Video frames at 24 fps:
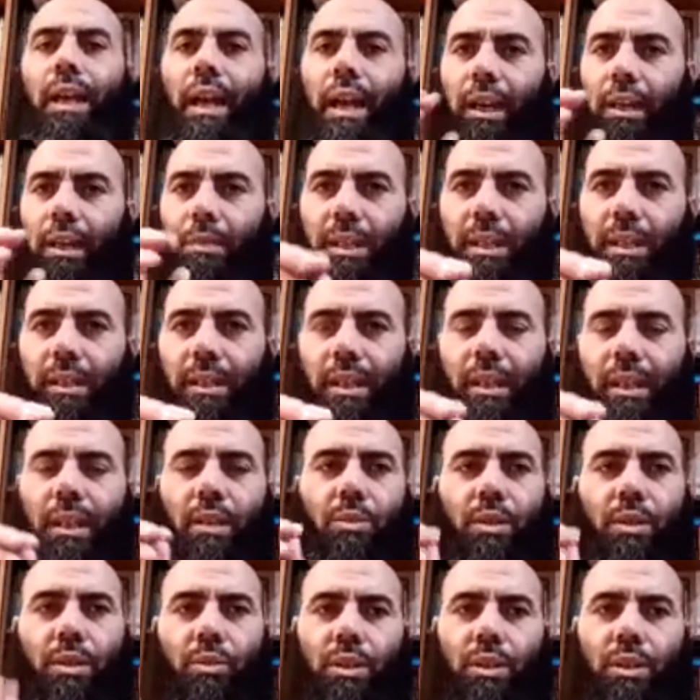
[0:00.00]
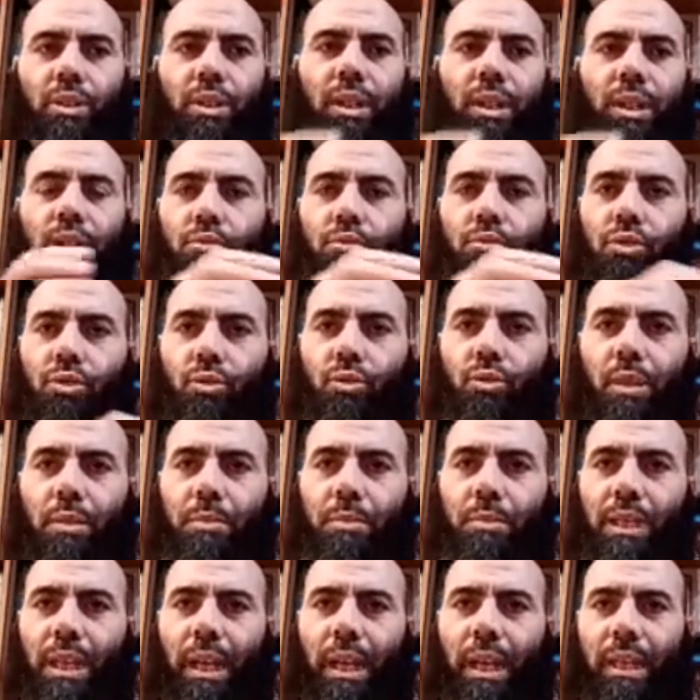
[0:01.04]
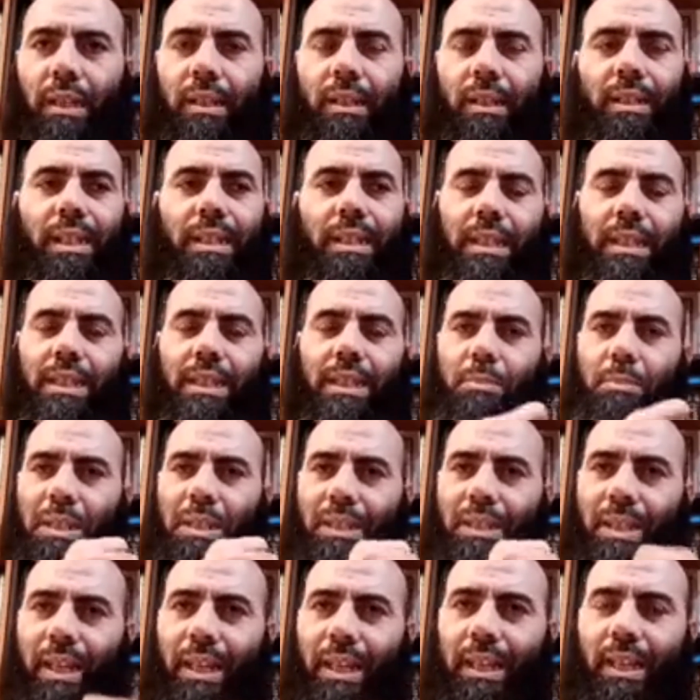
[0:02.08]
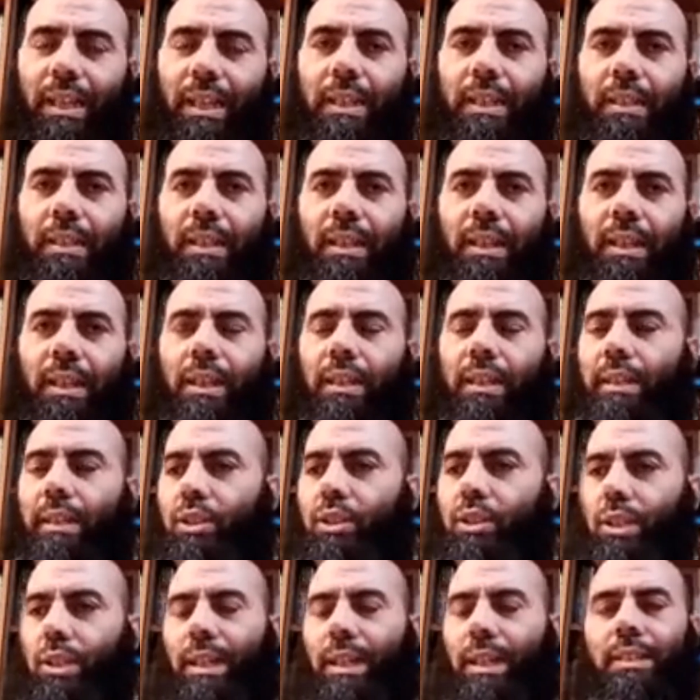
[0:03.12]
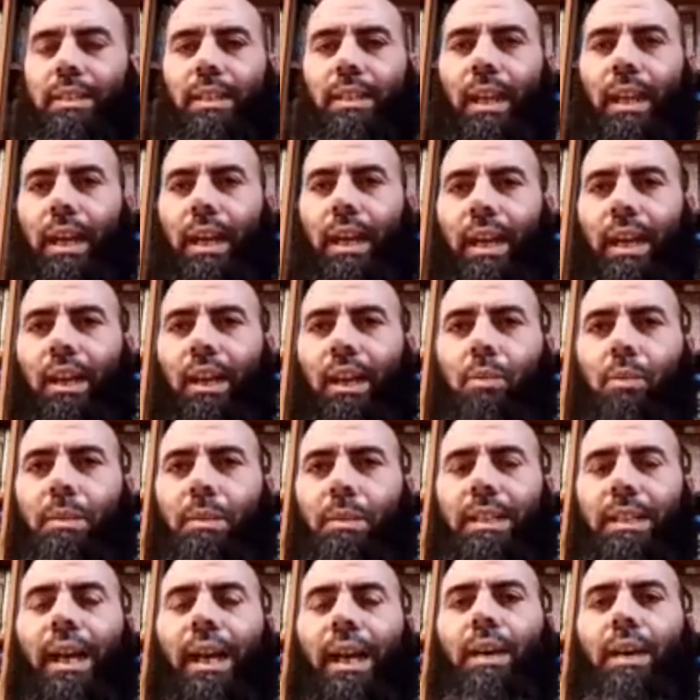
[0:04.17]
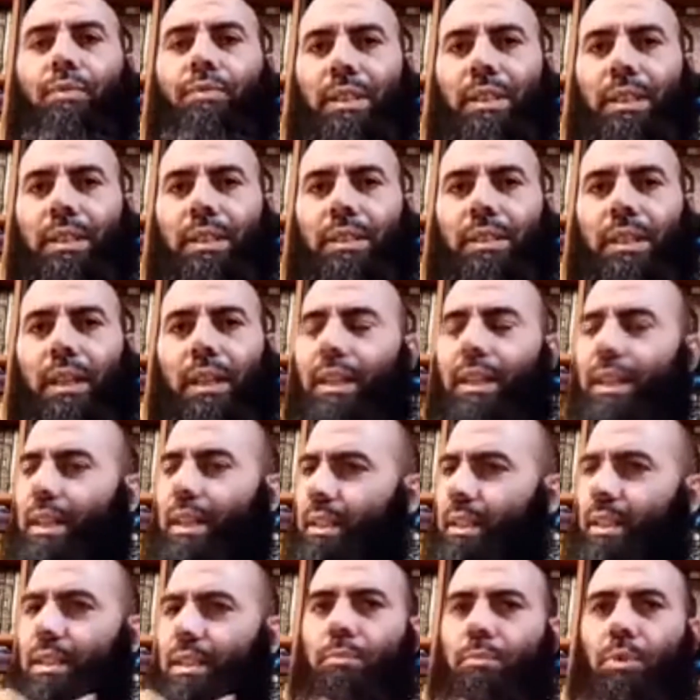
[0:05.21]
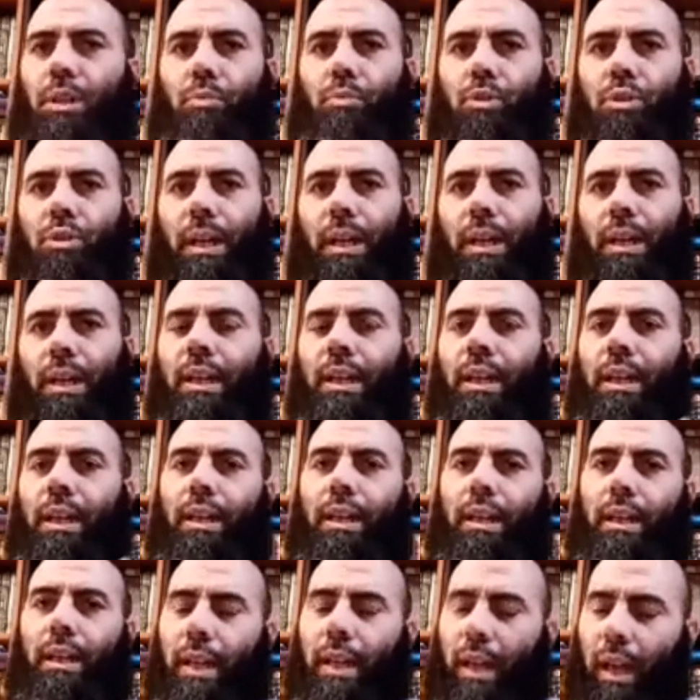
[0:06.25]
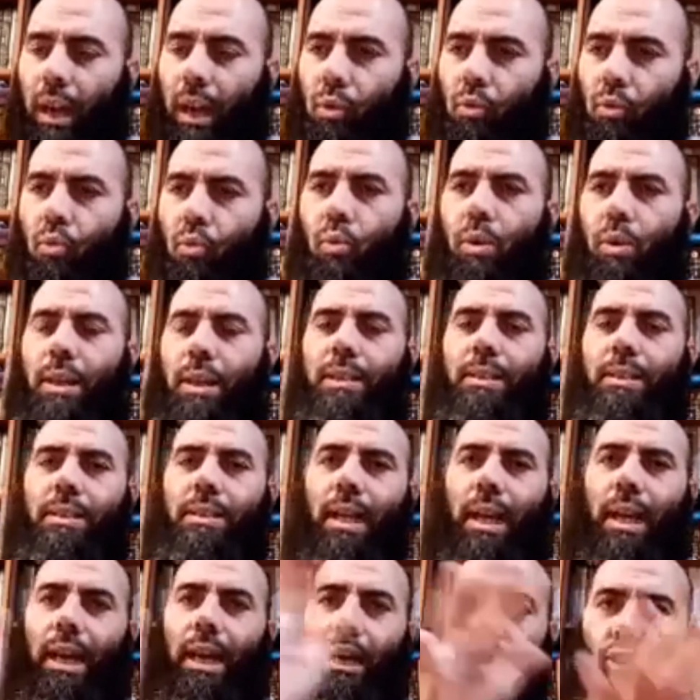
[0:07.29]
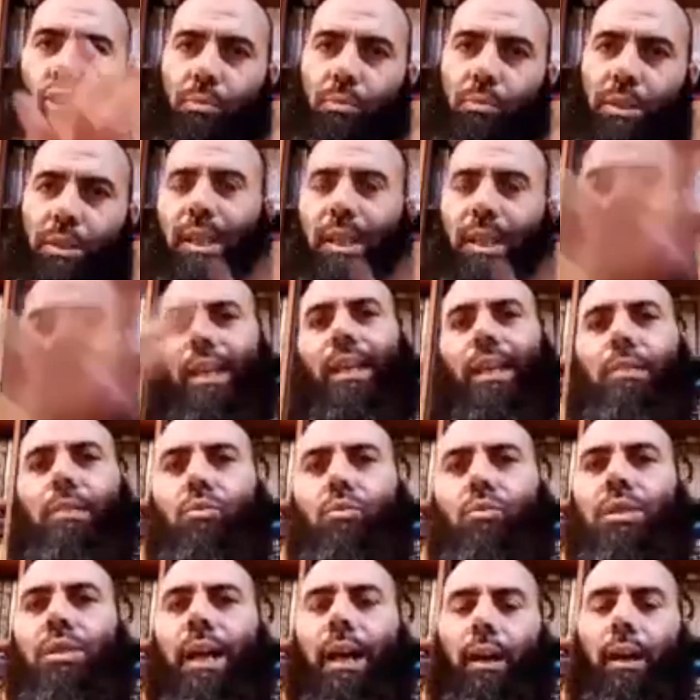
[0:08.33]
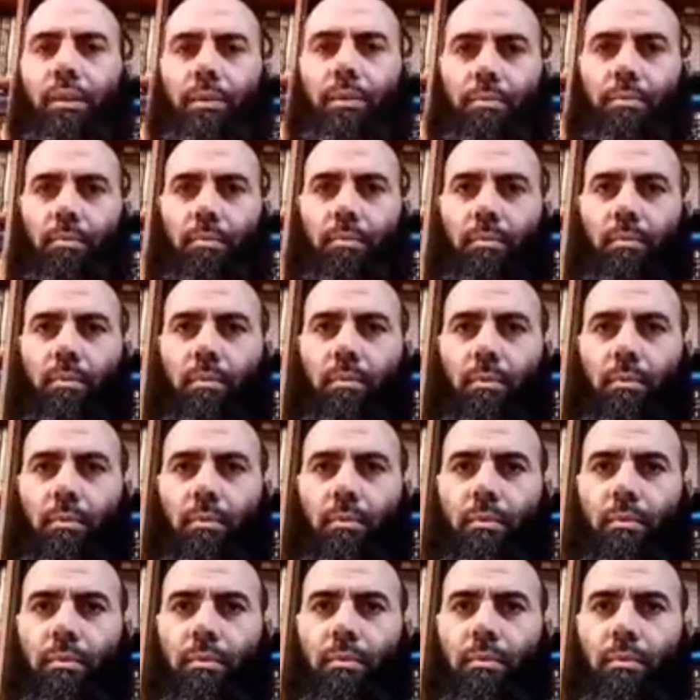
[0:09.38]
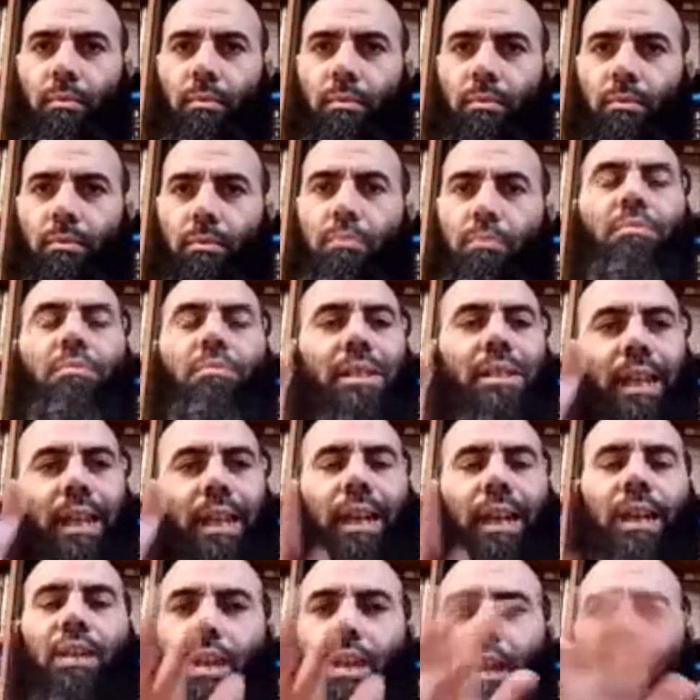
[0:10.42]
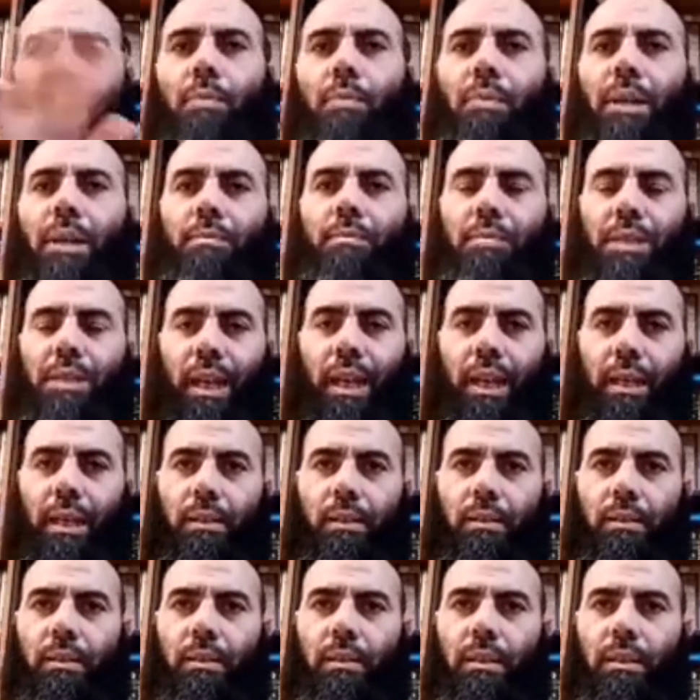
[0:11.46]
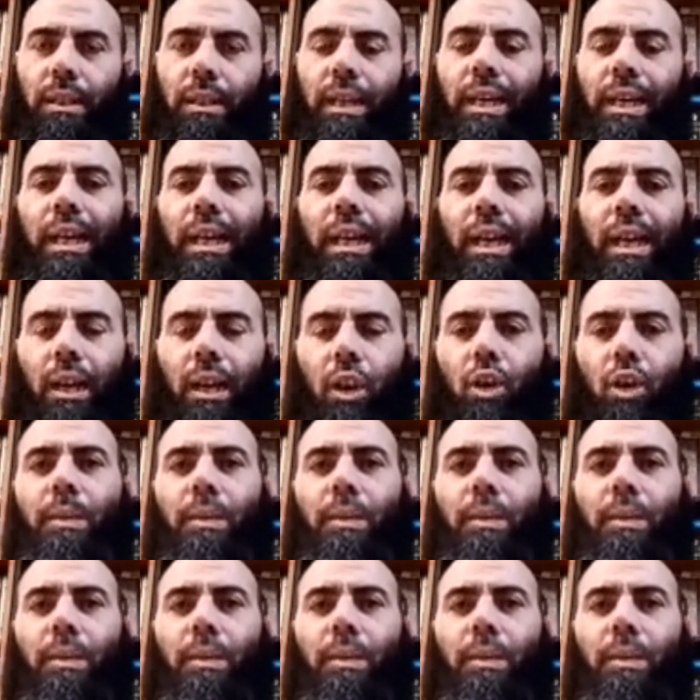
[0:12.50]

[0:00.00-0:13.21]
اكبر دليل وانا داكشي اللي كتوجدو للامتحان كتحس به ثقيل عليك داكشي اللي كتقراه على قبل ثقافتك انت كتحس به متعه حول التعلم ديالك الى متعه ما تقراش على قبل الامتحان قرا على